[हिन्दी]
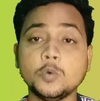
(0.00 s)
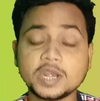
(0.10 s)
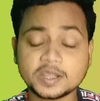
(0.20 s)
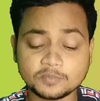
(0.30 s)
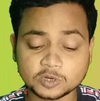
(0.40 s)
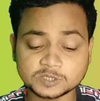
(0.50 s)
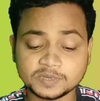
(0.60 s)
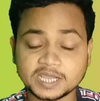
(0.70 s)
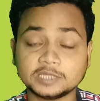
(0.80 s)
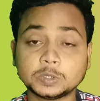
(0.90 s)
वेलकम बोनस
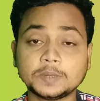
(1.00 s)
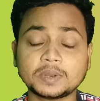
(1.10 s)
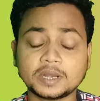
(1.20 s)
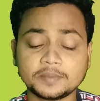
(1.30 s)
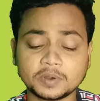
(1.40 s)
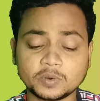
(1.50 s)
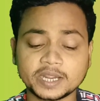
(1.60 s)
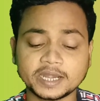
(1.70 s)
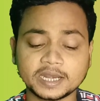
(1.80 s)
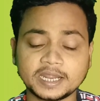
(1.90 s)
मिलेगा तो रेफर रेफर
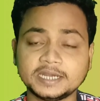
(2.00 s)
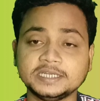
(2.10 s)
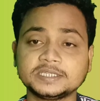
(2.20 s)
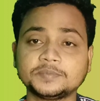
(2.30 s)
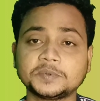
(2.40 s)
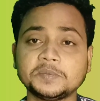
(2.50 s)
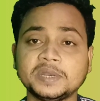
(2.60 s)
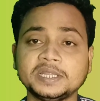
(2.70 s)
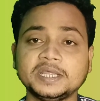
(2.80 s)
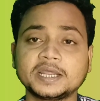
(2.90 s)
कोड क्या डालना है डिस्क्रिप्शन में
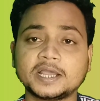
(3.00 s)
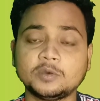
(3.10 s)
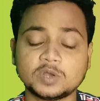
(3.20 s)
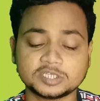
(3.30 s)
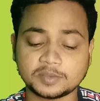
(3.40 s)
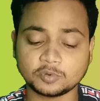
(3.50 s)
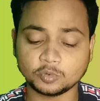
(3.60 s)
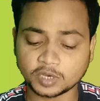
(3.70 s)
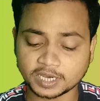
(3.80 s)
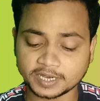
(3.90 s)
मैंने दे रखा है वहाँ से आपको
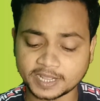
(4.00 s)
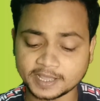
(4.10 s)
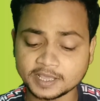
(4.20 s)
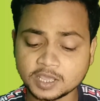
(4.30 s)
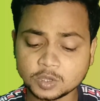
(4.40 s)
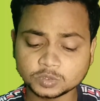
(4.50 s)
नोट कर लेना है